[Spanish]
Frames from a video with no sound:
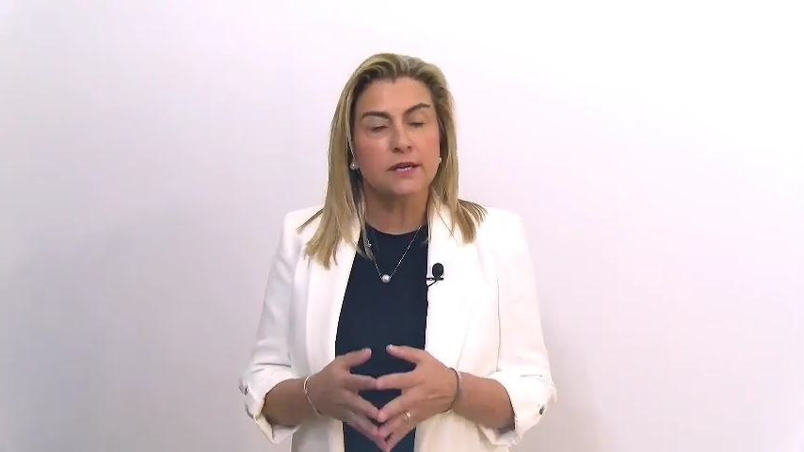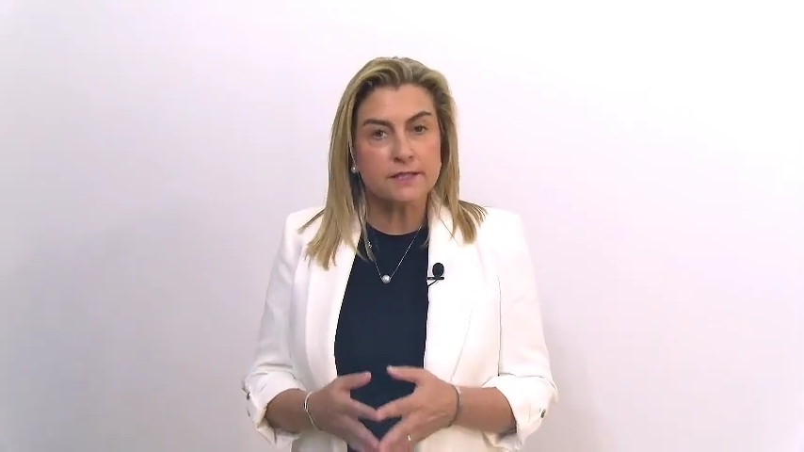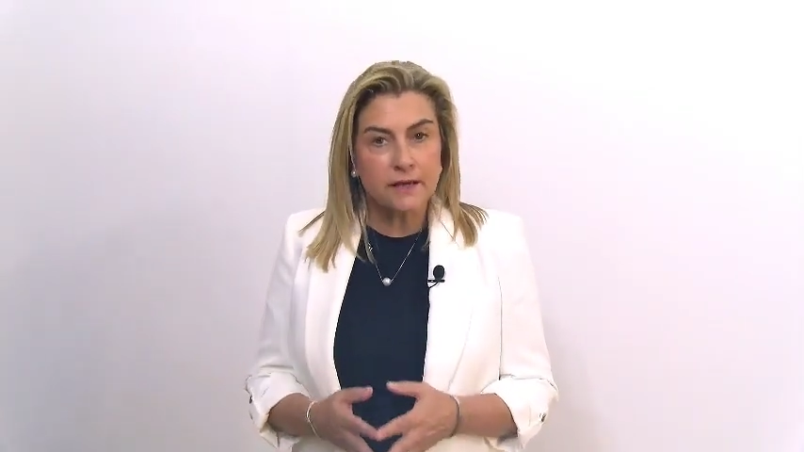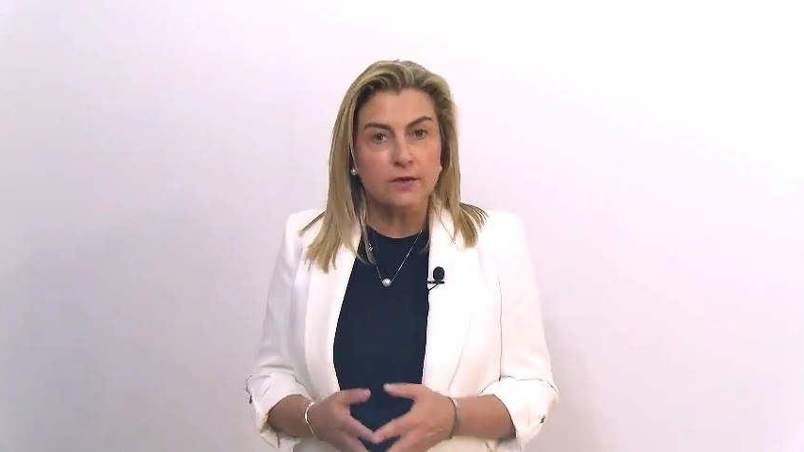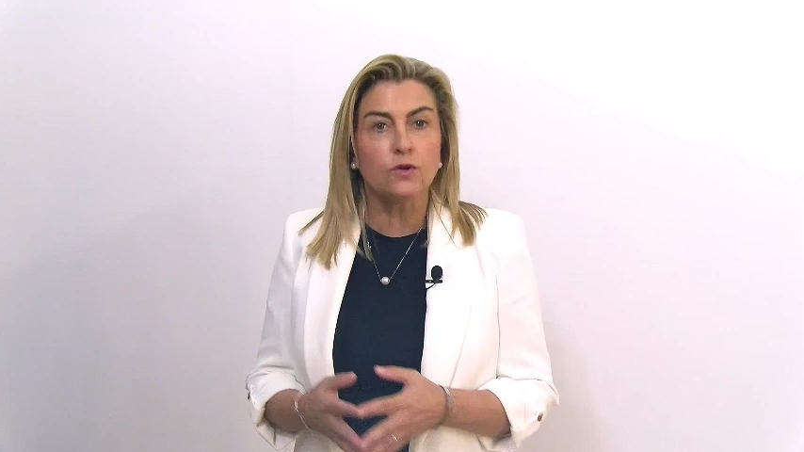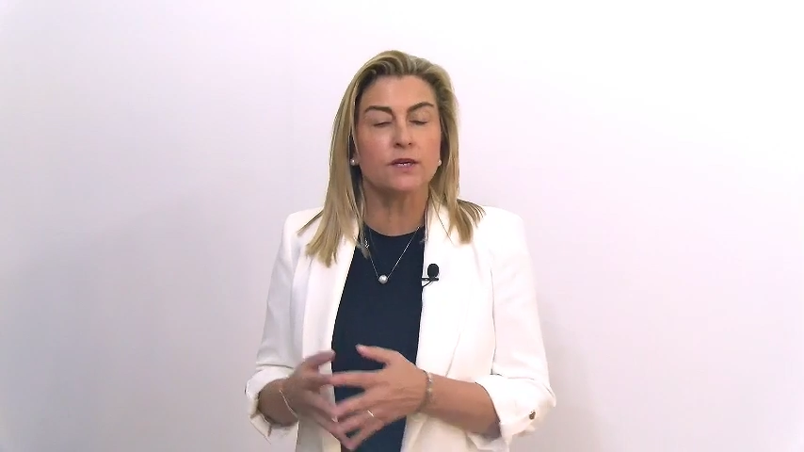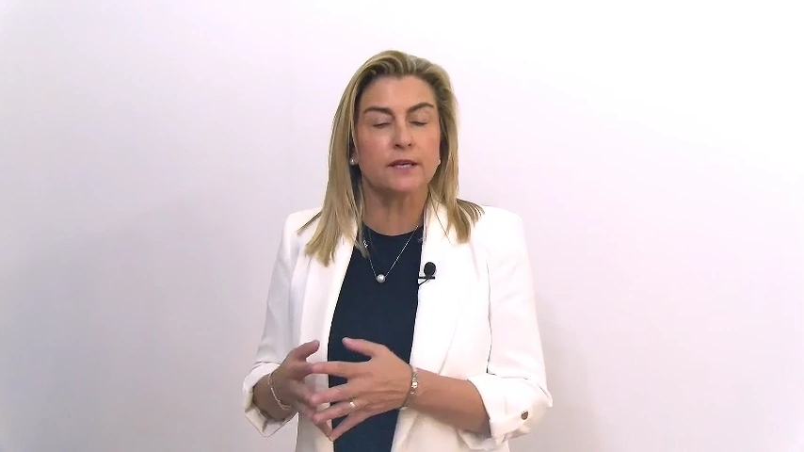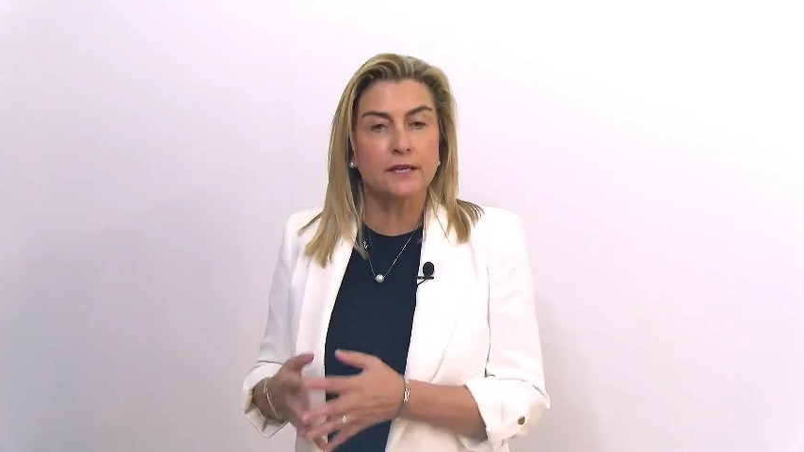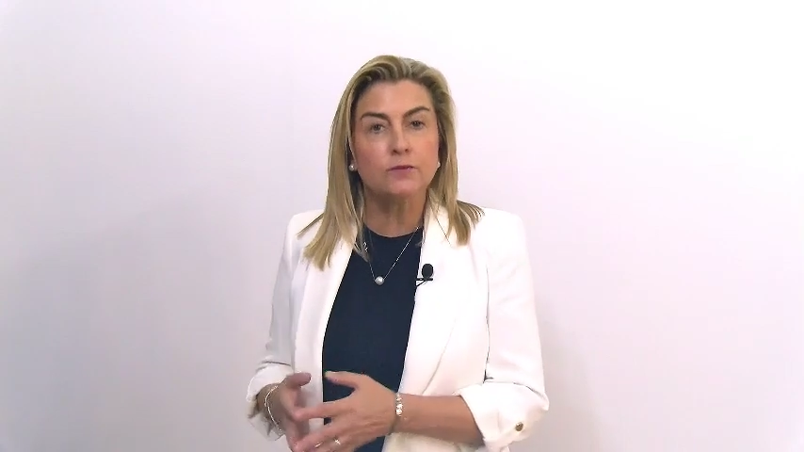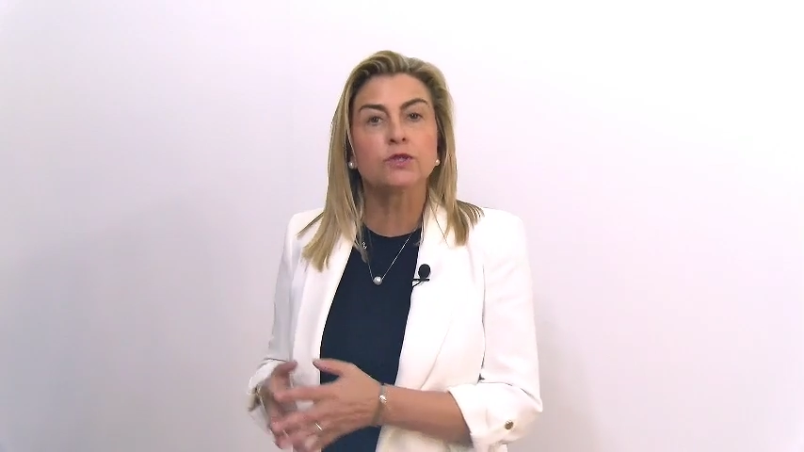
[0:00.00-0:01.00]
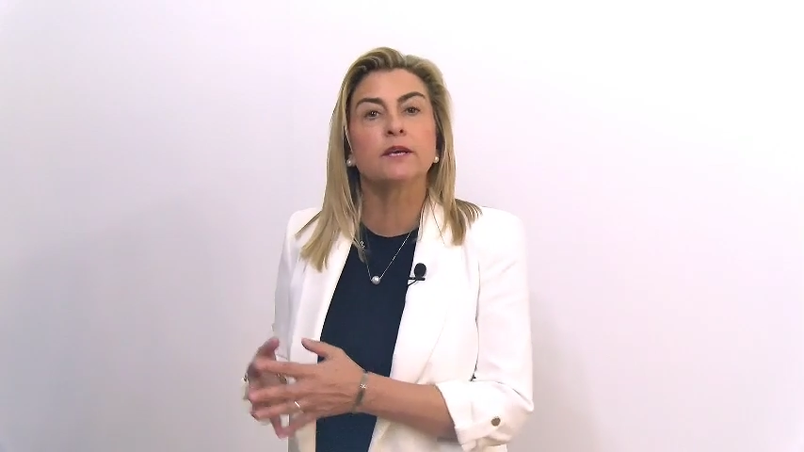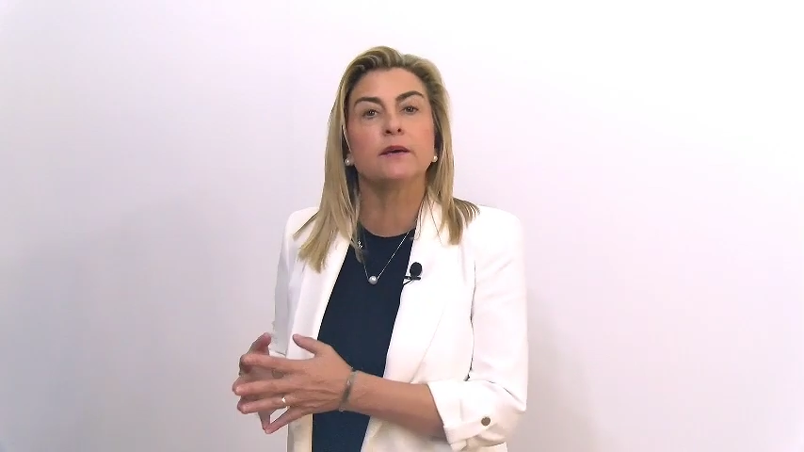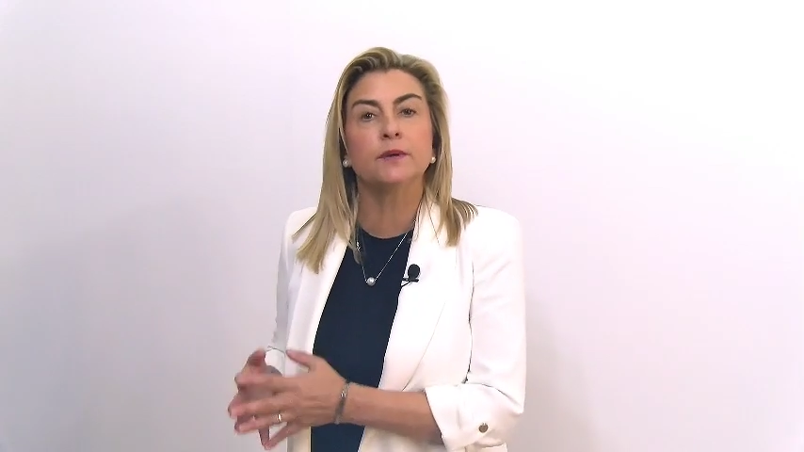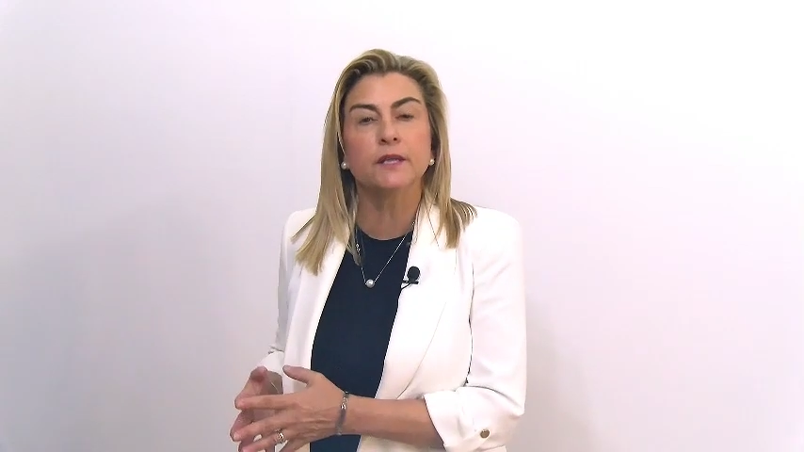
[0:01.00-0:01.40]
es algo que tenemos que